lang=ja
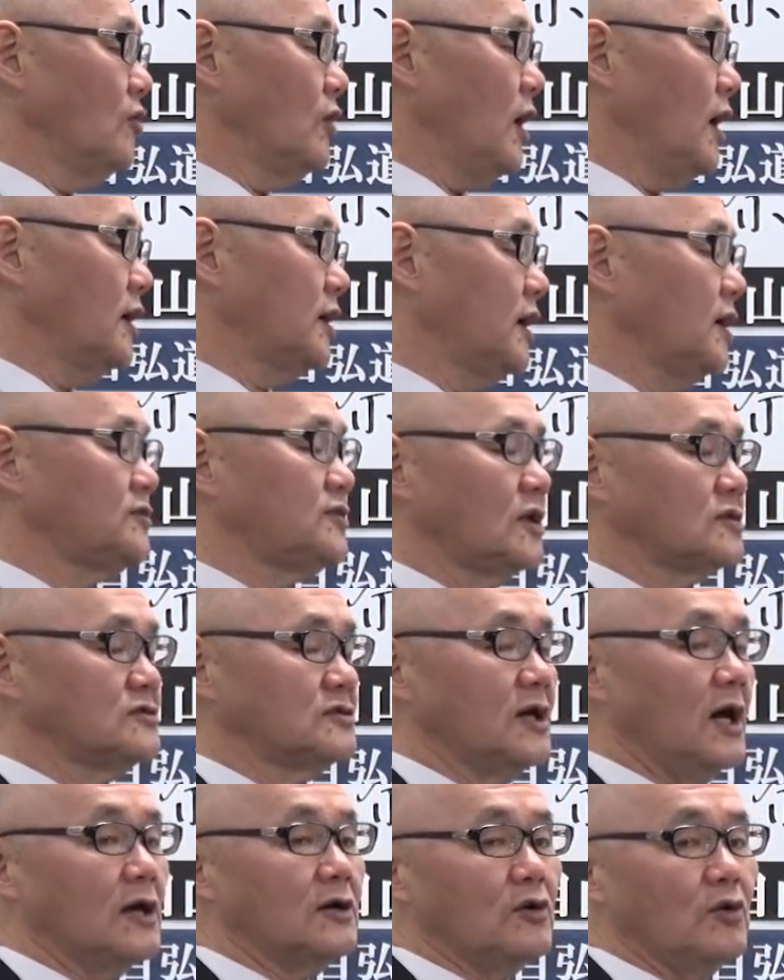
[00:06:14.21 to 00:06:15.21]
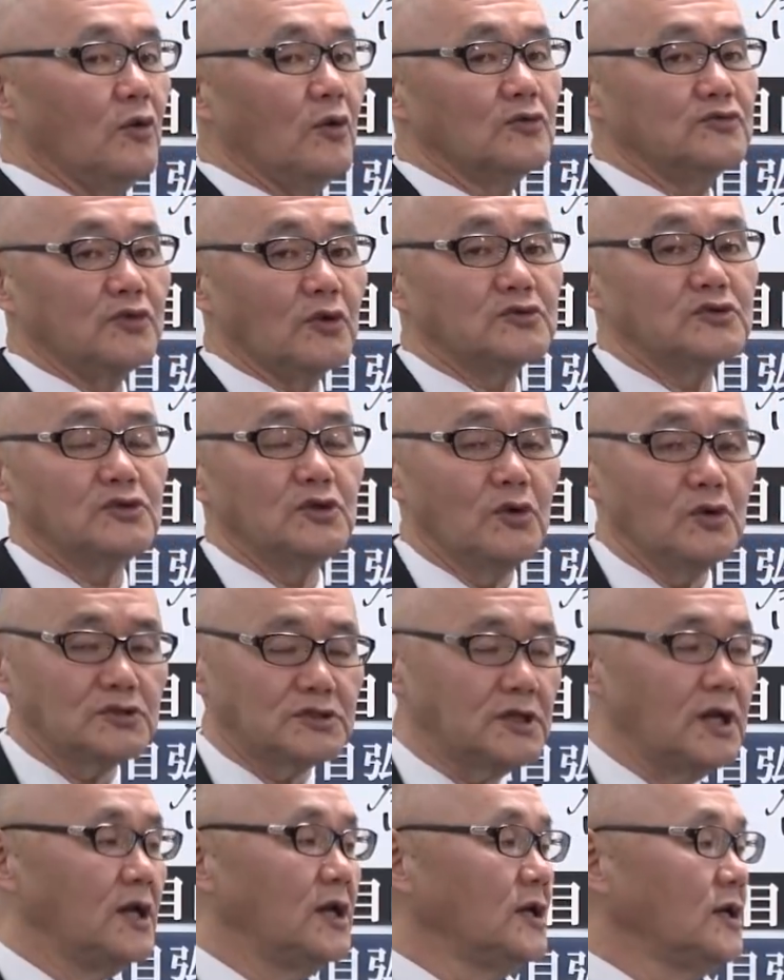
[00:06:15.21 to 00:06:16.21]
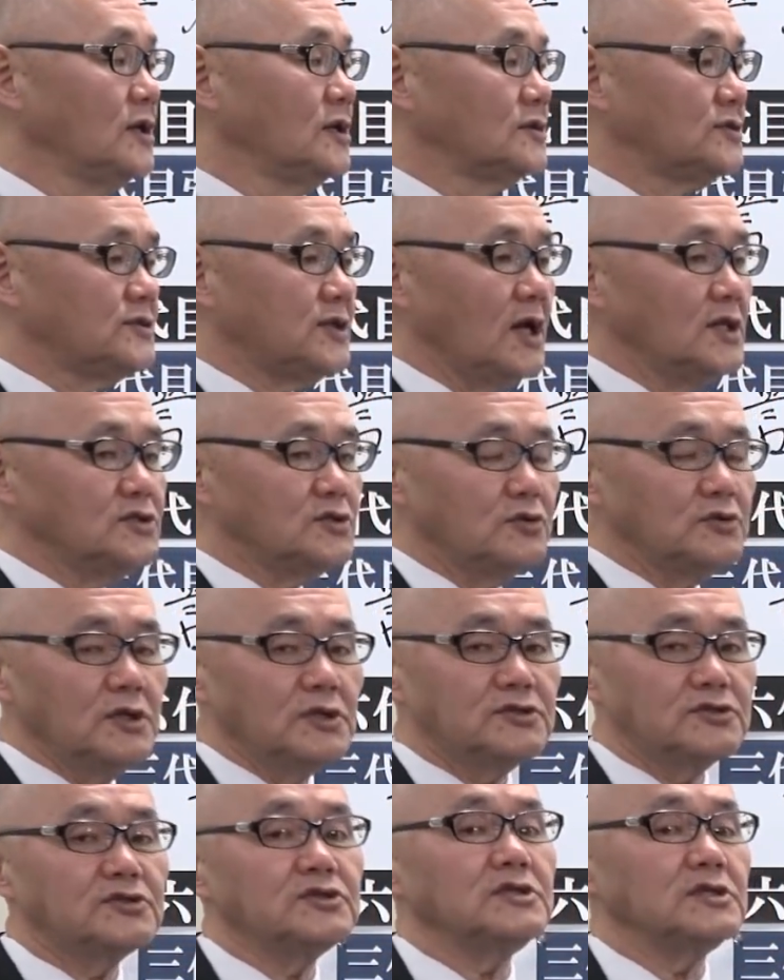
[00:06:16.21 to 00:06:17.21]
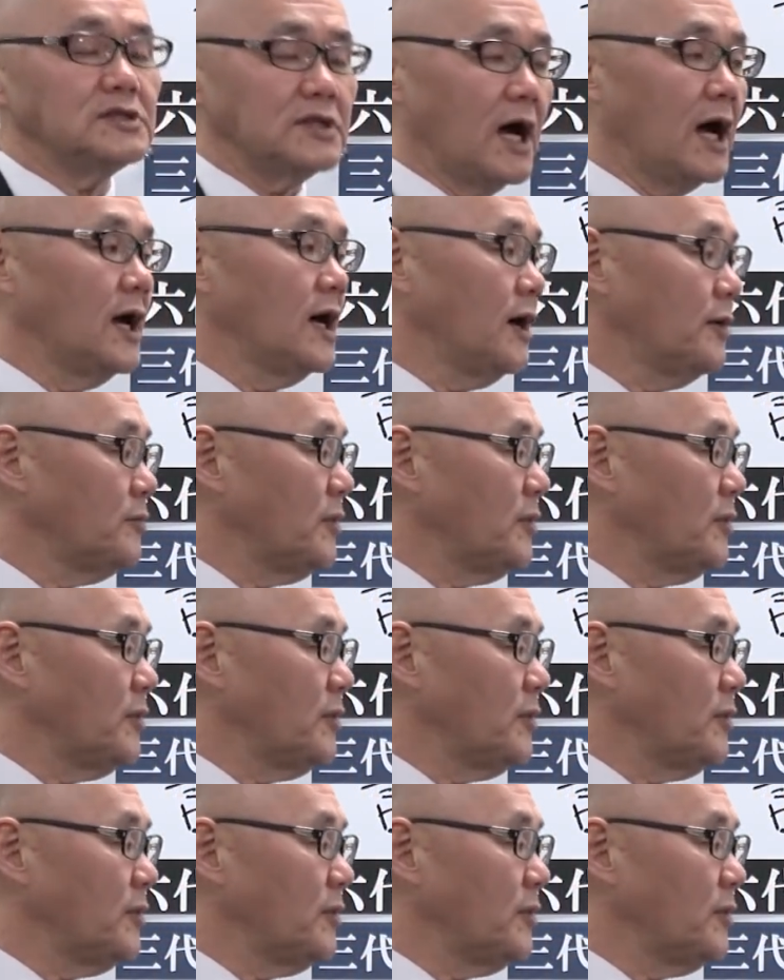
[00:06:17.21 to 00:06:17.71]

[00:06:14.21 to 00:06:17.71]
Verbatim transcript: あ警察学校を卒業して最初に着いた、